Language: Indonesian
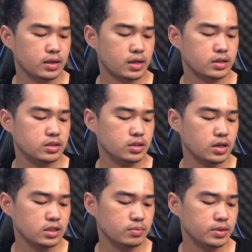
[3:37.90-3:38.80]
Nah
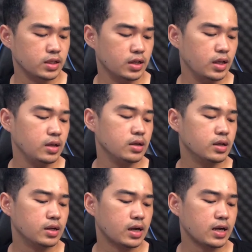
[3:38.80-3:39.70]
setelah seperti ini,
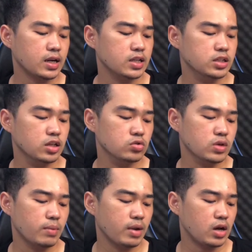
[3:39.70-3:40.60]
karena di sini
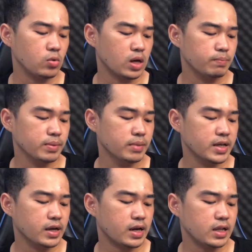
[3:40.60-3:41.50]
sudah melakukan
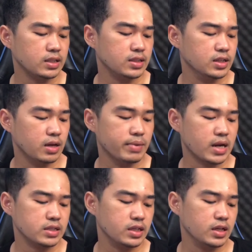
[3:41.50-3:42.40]
pembayaran, tidak
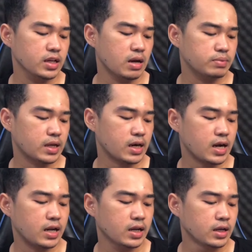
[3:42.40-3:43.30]
berhasil
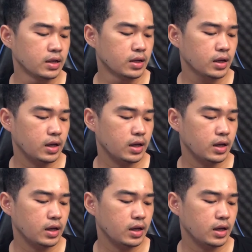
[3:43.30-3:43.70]
didaftarkan.